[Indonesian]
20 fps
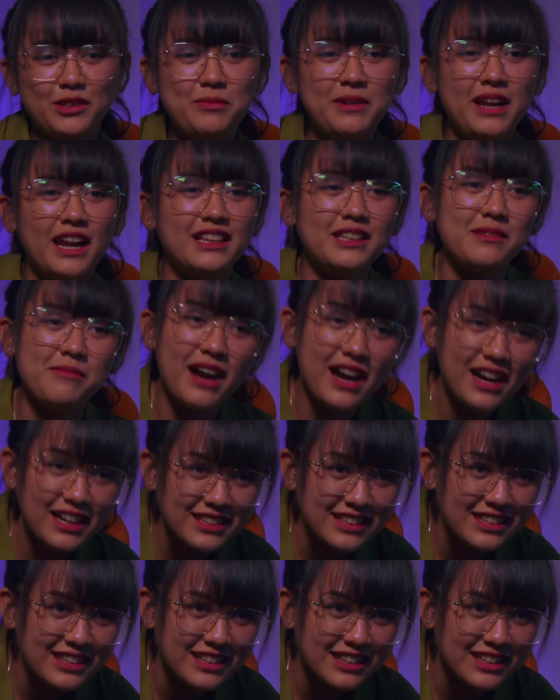itu berarti
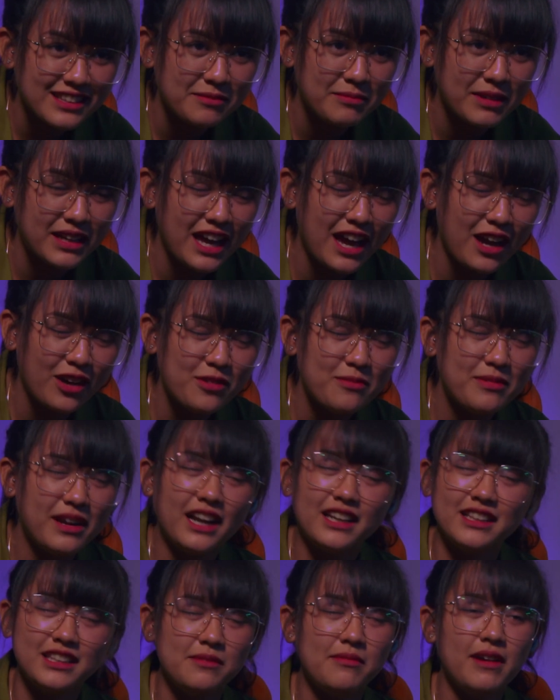banget bagi aku
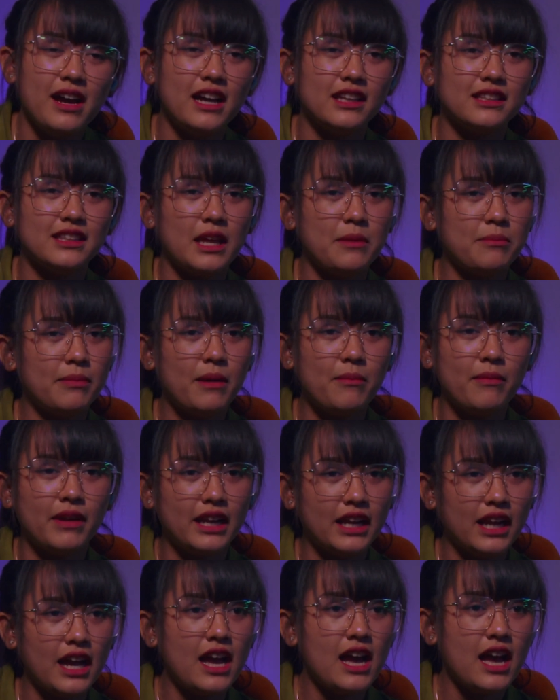berarti banget tanpa
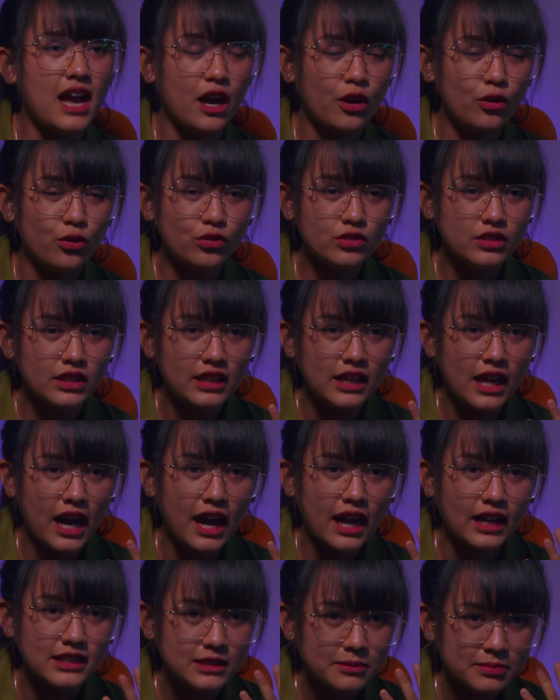mereka aku
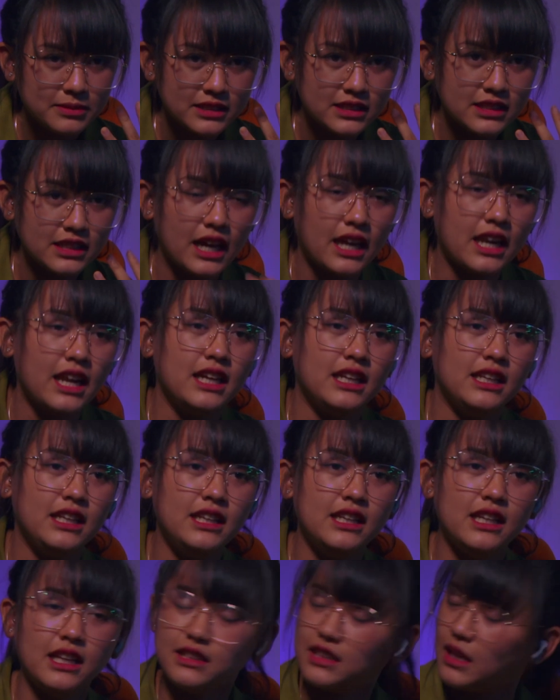tidak akan seperti sekarang
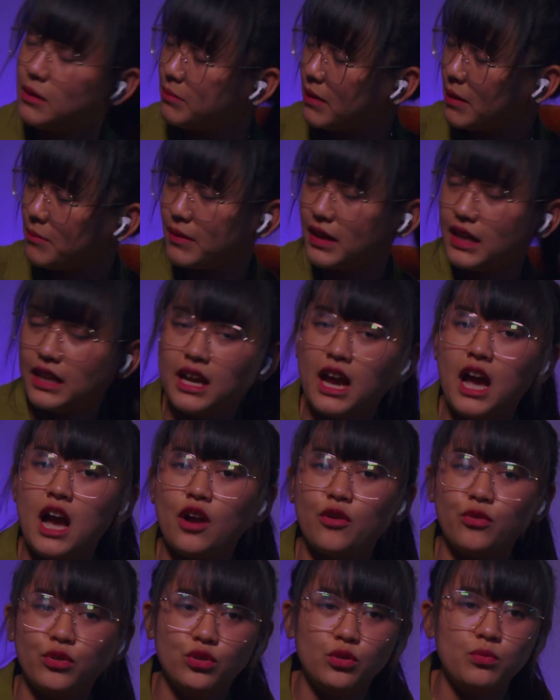ini dan tanpa
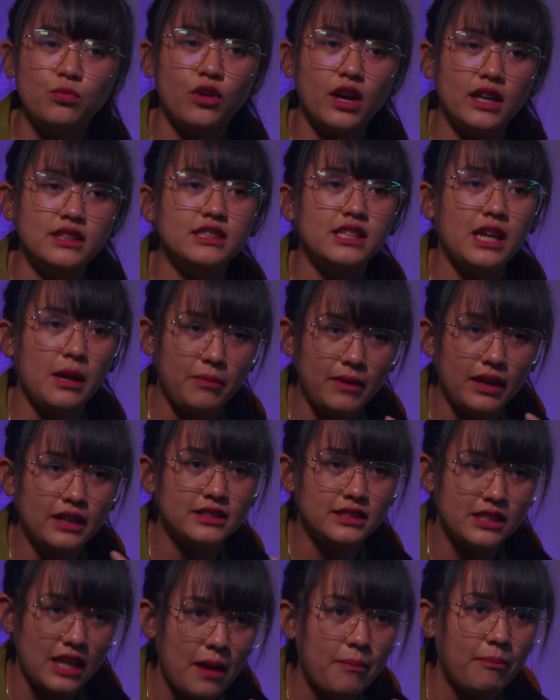mereka aku itu bukan siapa ya
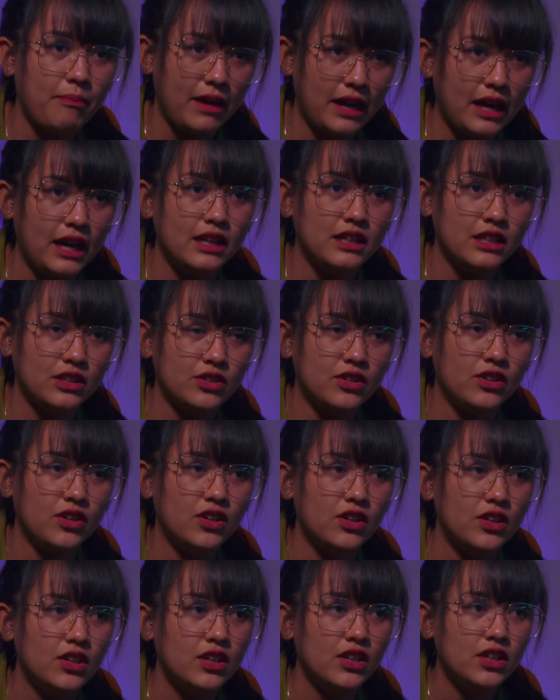siapa gitu loh
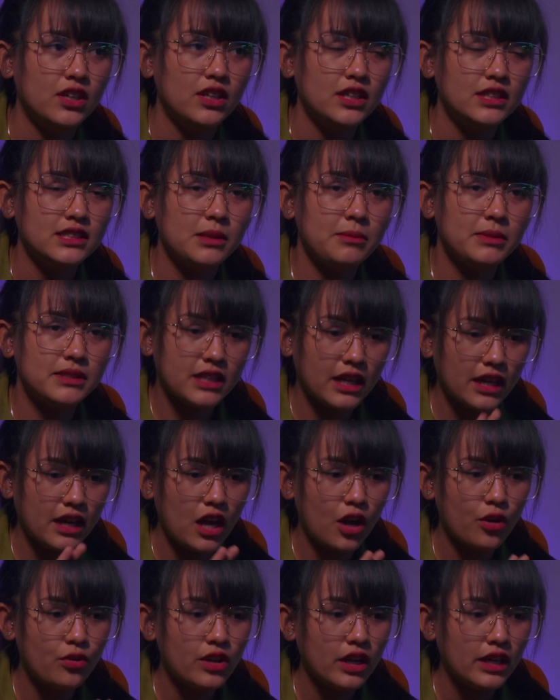sampai
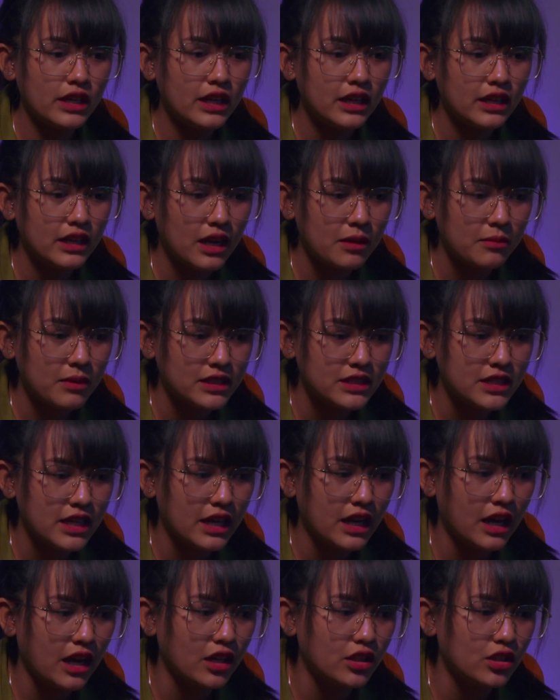sekarang aku udah dikenal
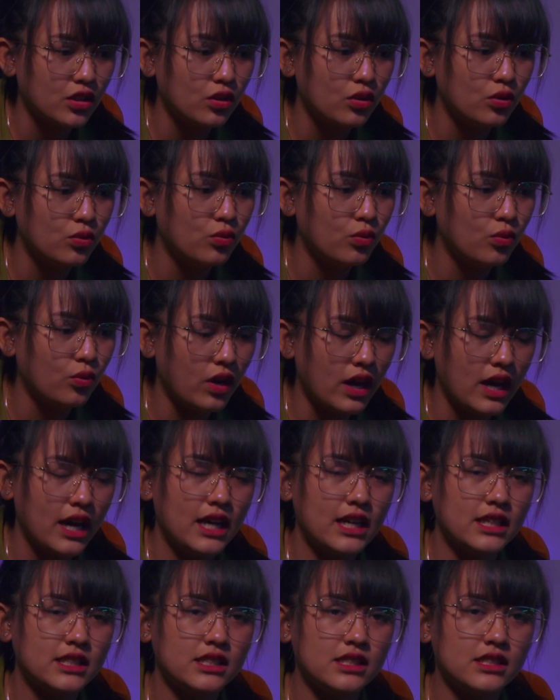masyarakat
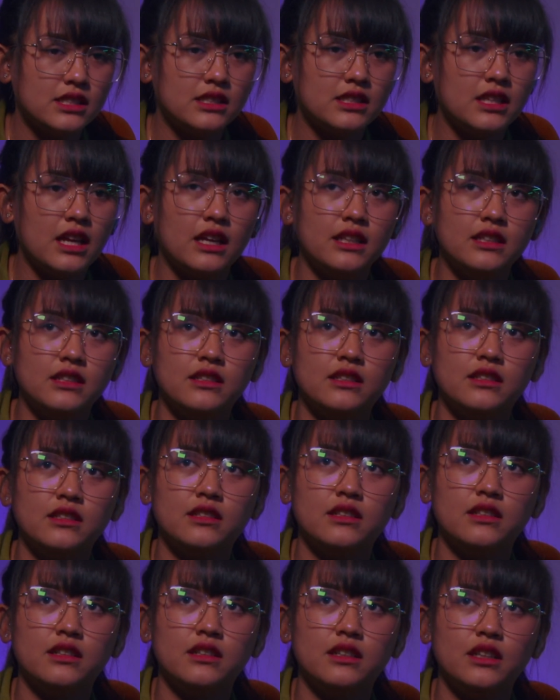luas
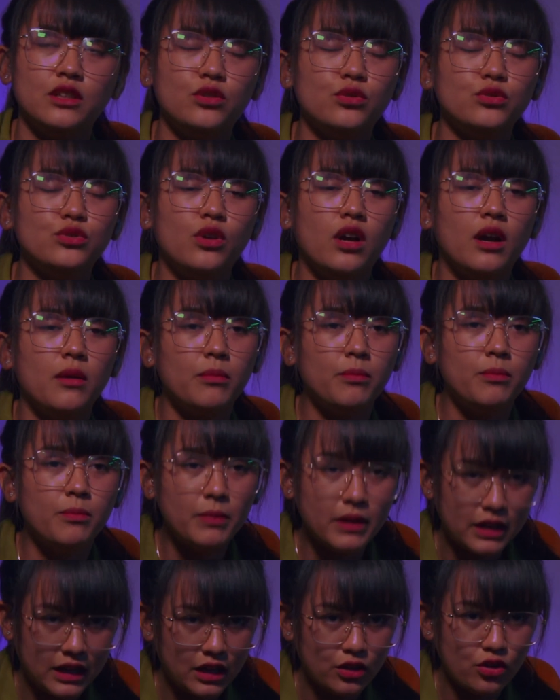dan itu juga
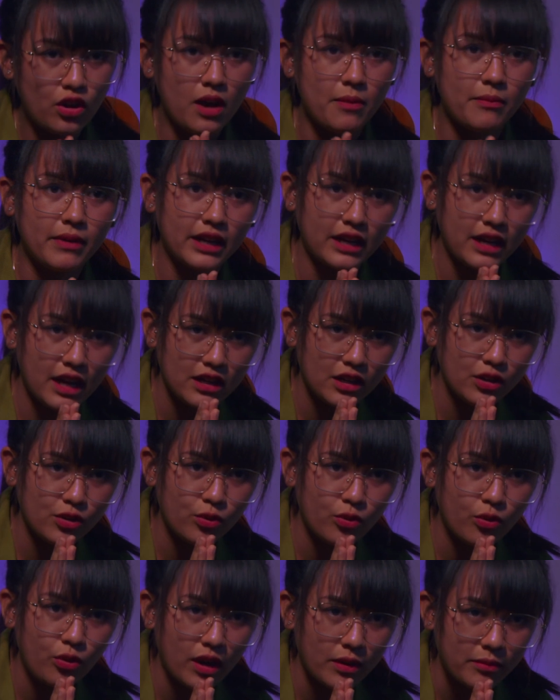berkat doa mereka dan
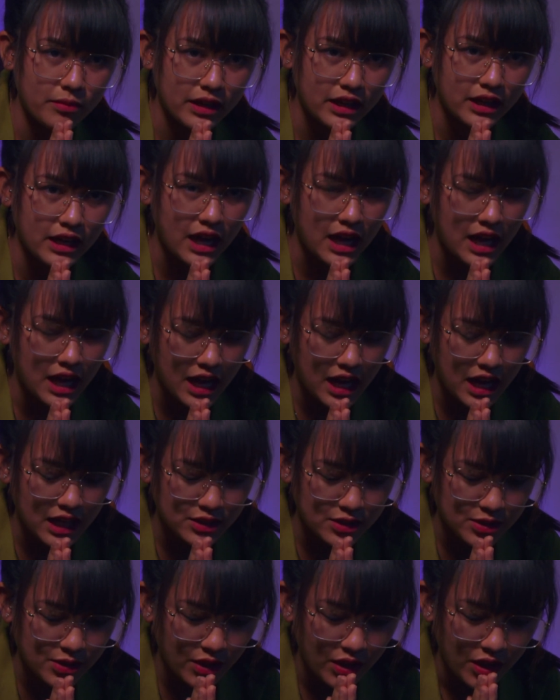dukungan
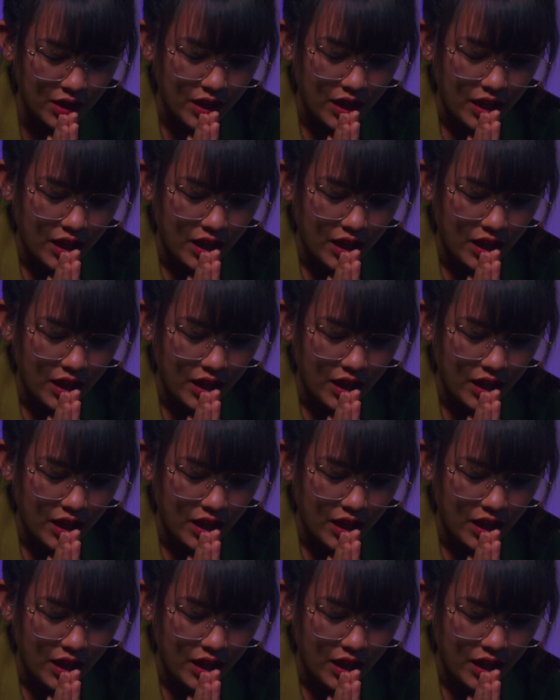mereka so uh,